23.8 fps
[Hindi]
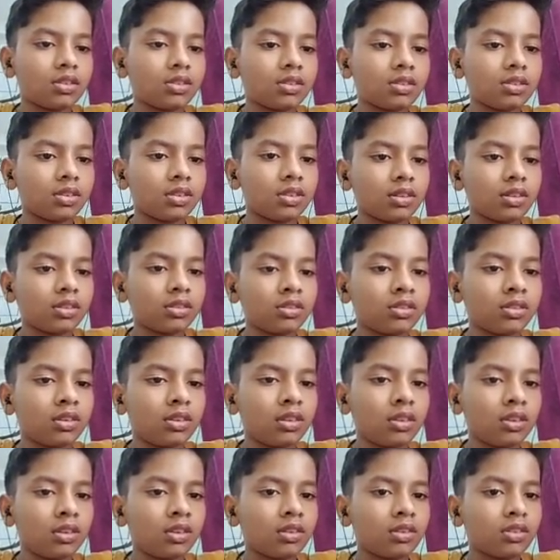सिक्स
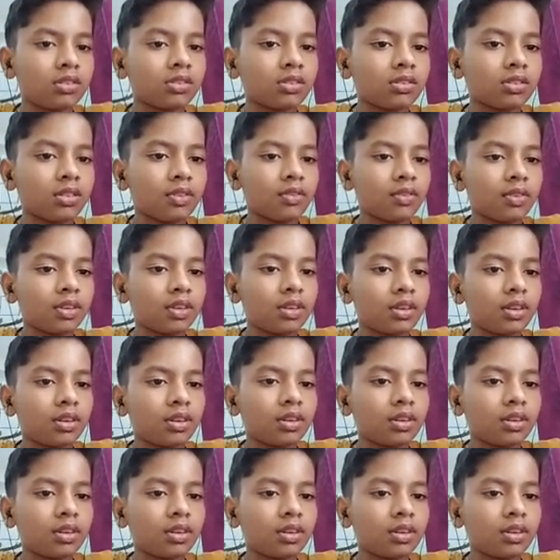सेवन